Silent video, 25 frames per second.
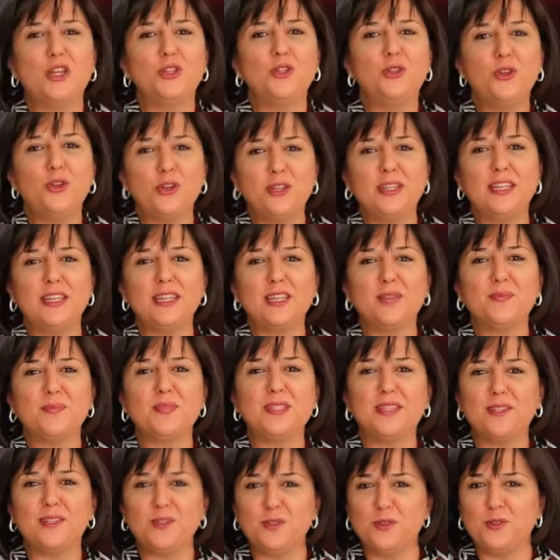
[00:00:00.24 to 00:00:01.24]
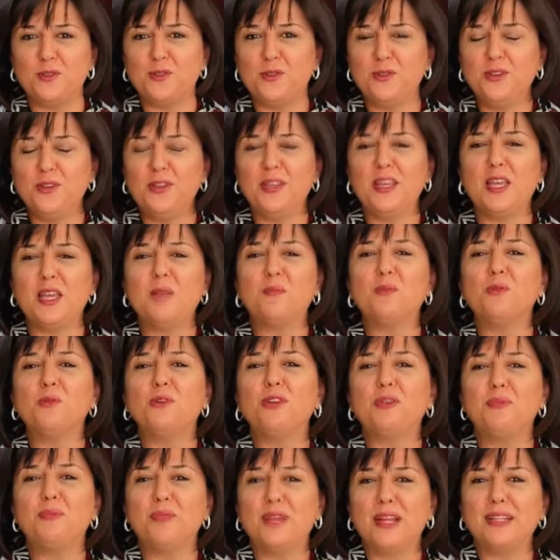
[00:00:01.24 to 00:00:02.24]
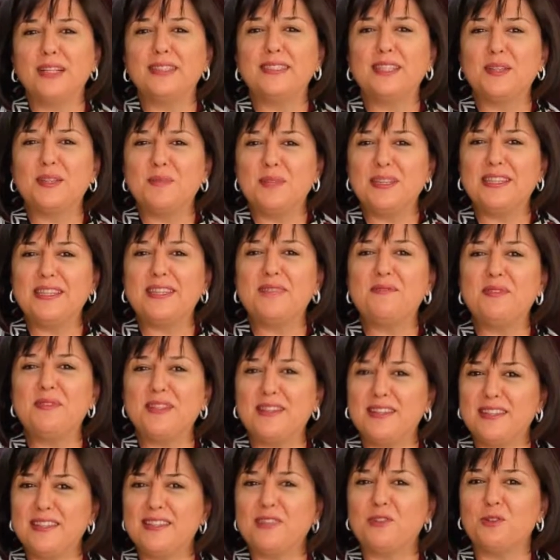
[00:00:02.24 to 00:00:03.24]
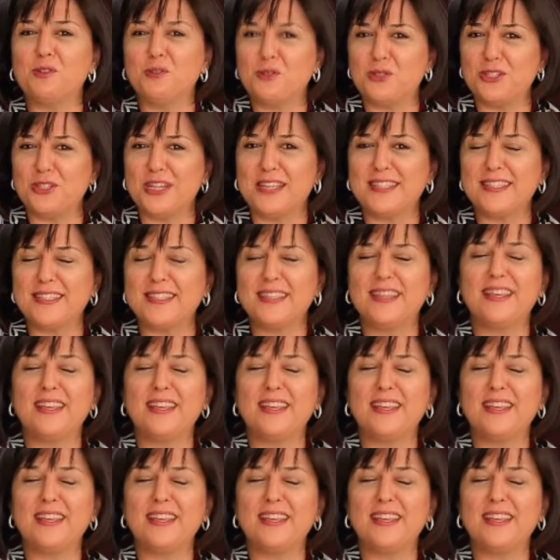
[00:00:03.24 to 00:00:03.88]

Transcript: 4 Ekim Salı günü Employer Brand Summit'te birlikte olacağız.